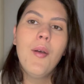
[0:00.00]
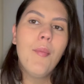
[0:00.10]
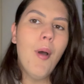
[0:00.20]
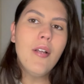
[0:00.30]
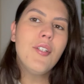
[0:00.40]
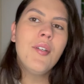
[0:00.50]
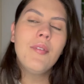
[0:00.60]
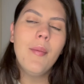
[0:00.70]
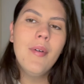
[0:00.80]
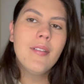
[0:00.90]
Bordinho
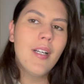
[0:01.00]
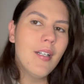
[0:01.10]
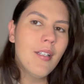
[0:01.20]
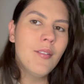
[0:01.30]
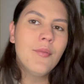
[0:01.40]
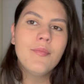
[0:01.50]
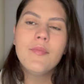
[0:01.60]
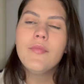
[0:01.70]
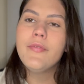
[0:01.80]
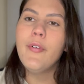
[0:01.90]
tá mancando,
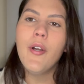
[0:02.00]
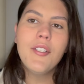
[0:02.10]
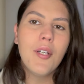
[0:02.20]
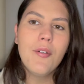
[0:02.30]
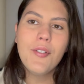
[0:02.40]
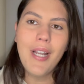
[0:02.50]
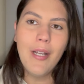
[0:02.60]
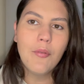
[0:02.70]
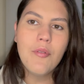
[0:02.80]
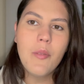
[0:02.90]
foi
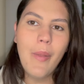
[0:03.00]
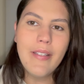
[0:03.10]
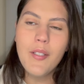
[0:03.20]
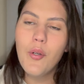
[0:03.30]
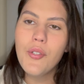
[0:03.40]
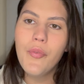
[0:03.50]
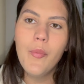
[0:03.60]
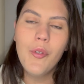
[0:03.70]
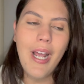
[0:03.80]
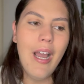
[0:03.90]
diagnosticado com displasia
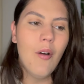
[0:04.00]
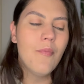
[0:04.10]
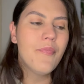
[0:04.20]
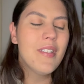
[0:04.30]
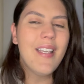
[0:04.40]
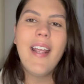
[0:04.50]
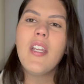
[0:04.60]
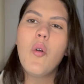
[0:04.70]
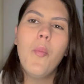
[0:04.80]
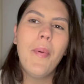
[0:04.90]
coxofemoral. Será
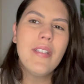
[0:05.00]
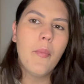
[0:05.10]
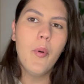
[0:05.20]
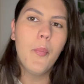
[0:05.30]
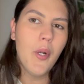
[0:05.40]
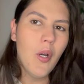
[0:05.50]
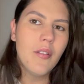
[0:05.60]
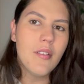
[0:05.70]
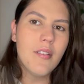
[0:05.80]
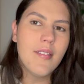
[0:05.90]
que compensa por
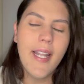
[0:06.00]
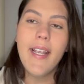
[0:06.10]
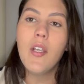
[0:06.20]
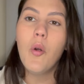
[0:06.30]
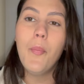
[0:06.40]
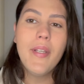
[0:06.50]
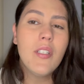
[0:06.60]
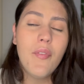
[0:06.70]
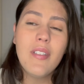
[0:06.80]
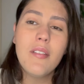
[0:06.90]
prótese? Será que
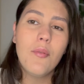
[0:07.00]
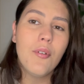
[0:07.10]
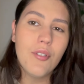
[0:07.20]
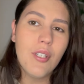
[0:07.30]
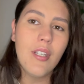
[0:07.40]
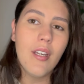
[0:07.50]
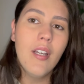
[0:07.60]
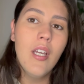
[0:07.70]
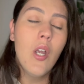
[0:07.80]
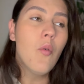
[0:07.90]
compensa fazer cirurgia?
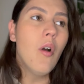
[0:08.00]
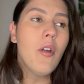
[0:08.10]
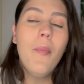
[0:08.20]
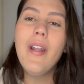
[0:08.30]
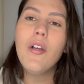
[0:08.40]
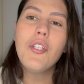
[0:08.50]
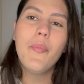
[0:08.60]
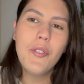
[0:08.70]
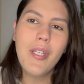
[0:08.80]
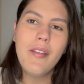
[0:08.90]
Qual que é o melhor
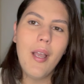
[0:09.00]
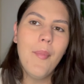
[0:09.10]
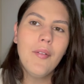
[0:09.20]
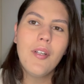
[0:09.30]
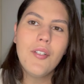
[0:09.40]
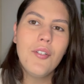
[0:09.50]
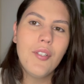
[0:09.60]
tipo de tratamento que a gente